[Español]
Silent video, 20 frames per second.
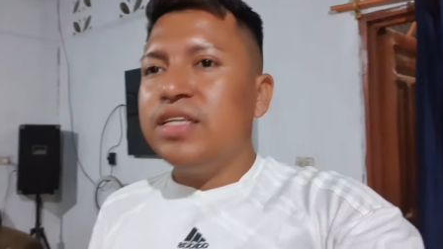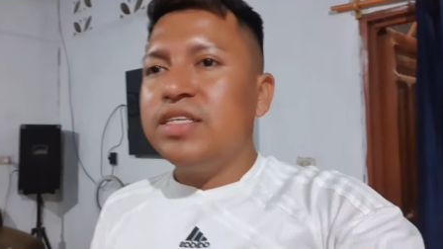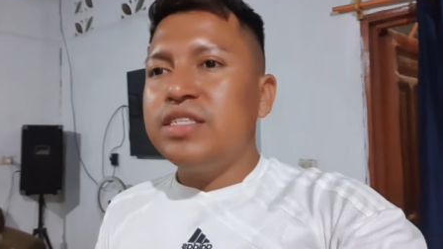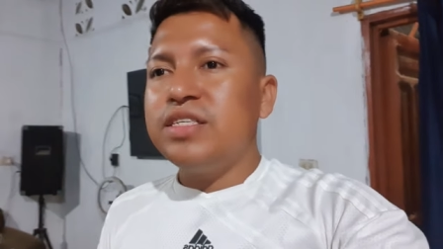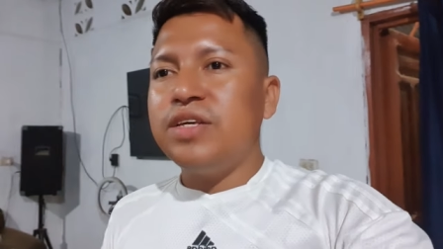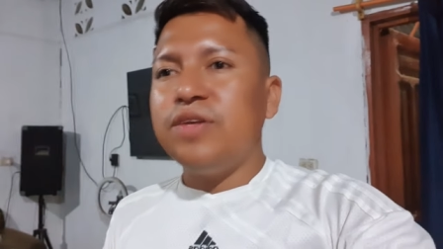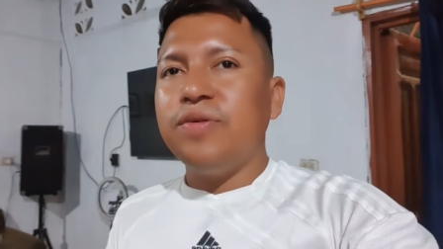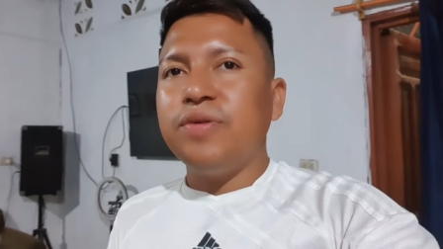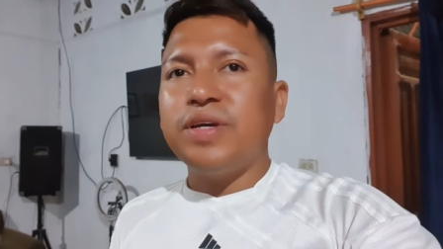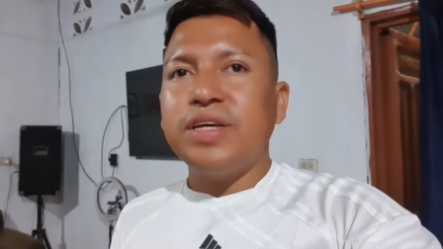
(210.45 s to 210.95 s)

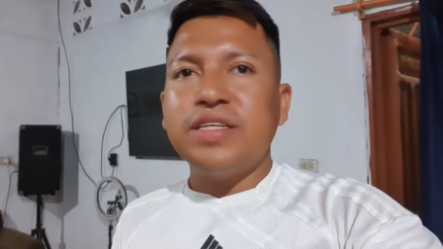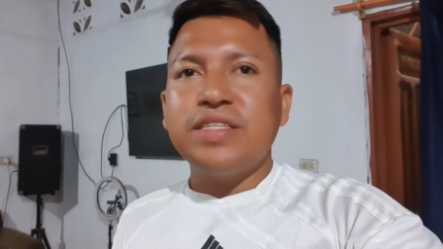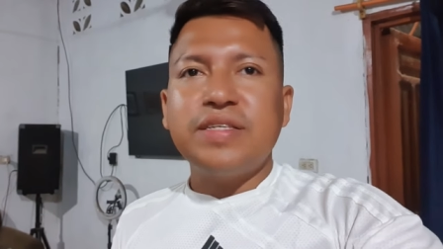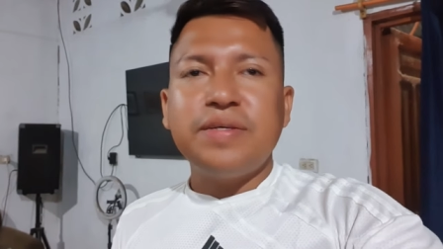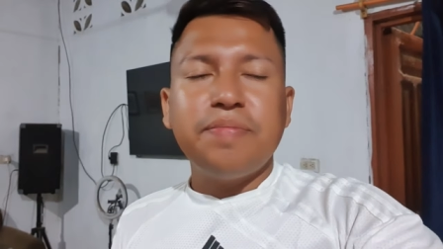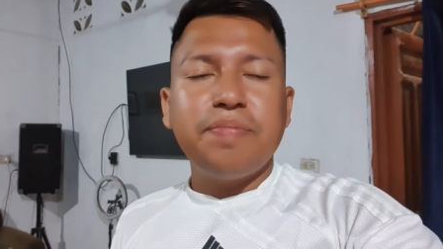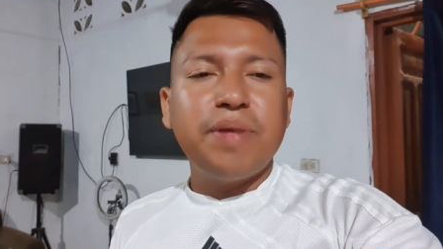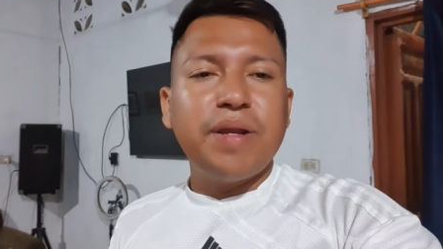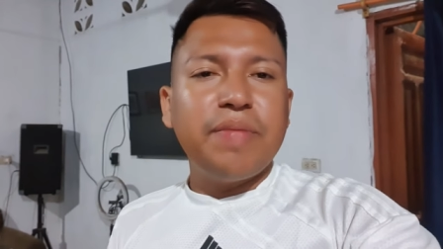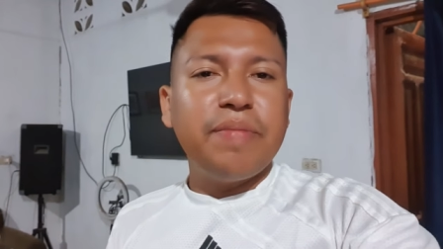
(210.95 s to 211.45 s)
Sino que
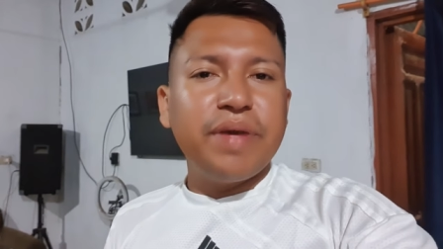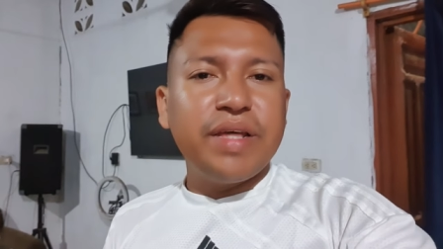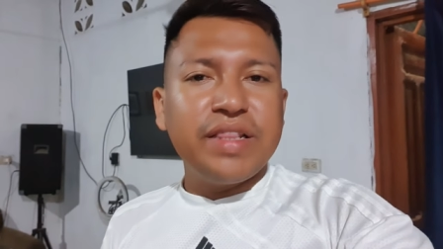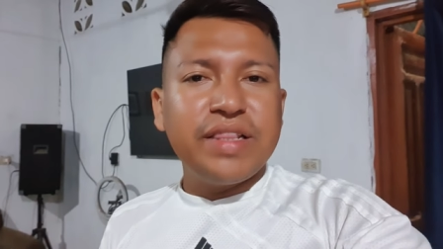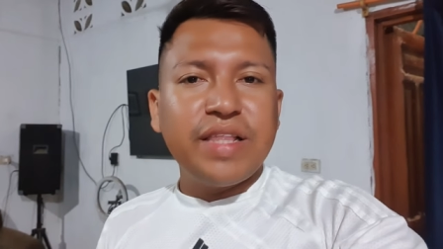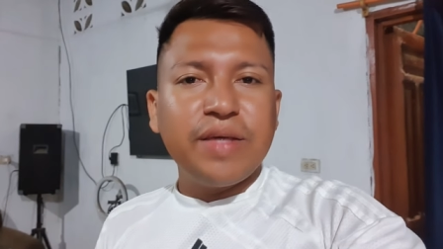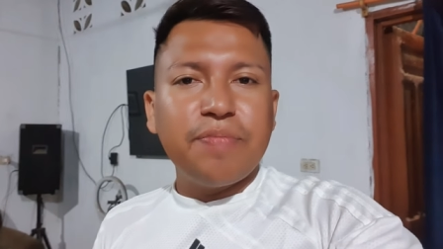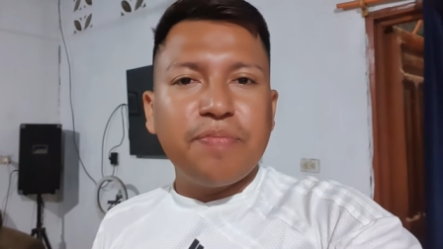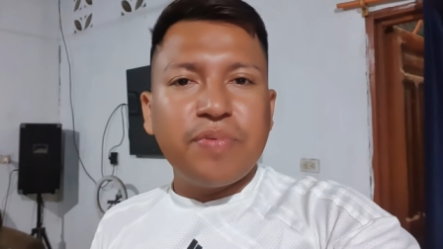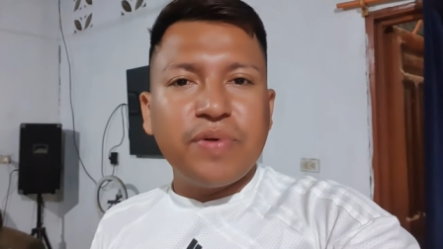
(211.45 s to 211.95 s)

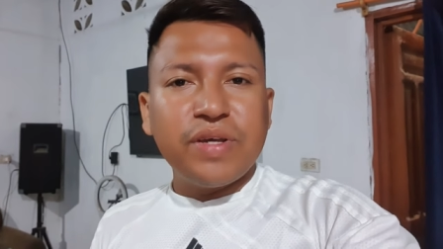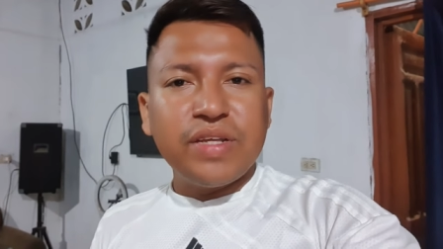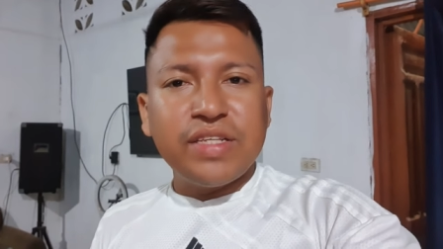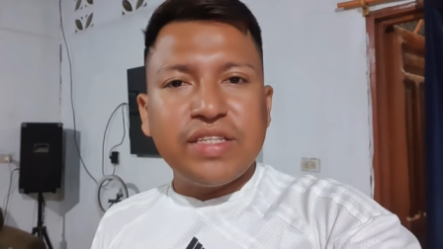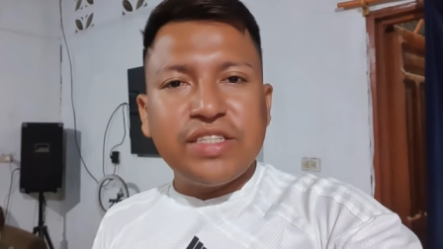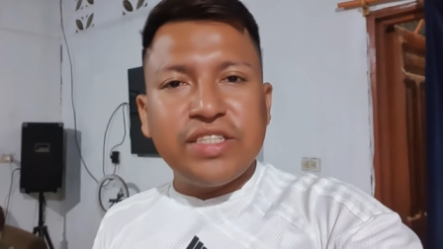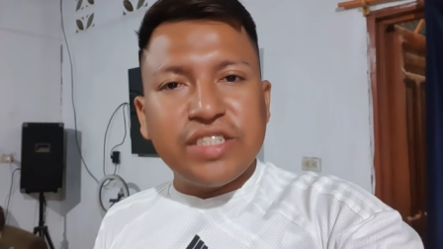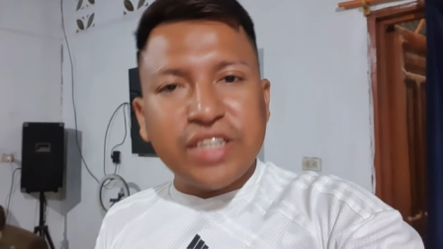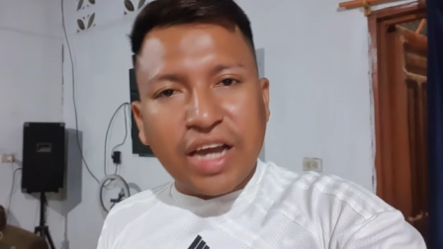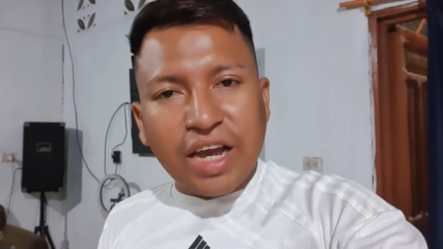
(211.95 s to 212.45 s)
simplemente
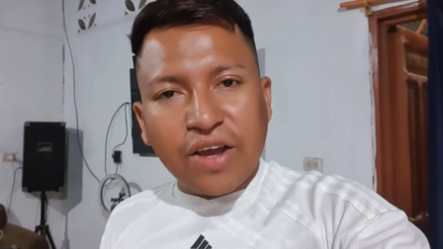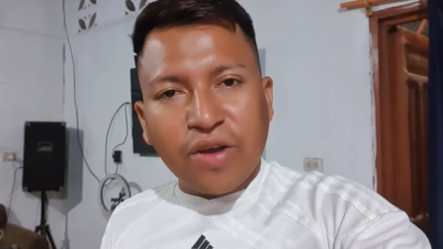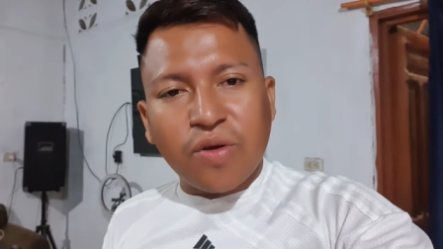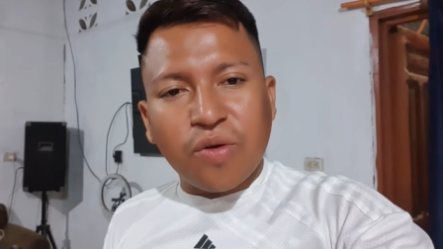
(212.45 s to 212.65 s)
pues ya